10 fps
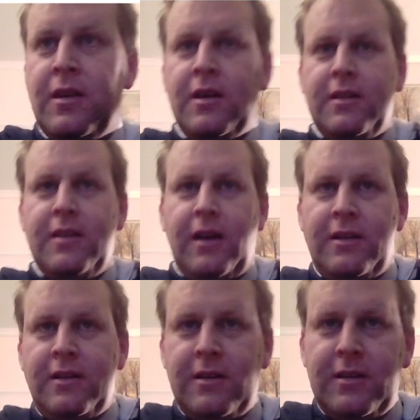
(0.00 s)

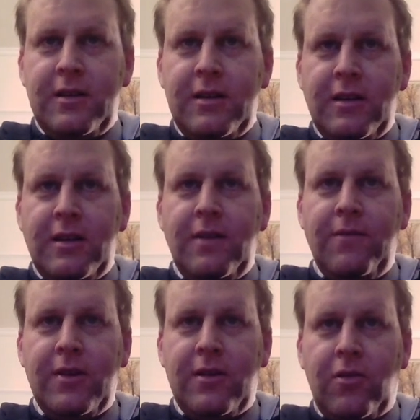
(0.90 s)
Dann äh,
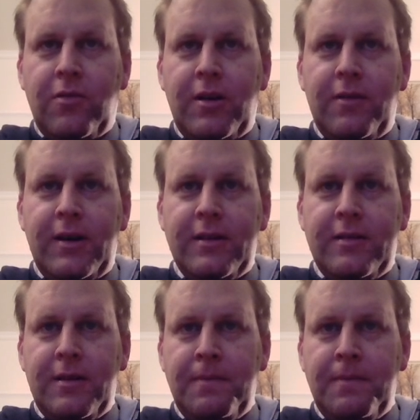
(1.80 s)
gehen wir nochmal weiter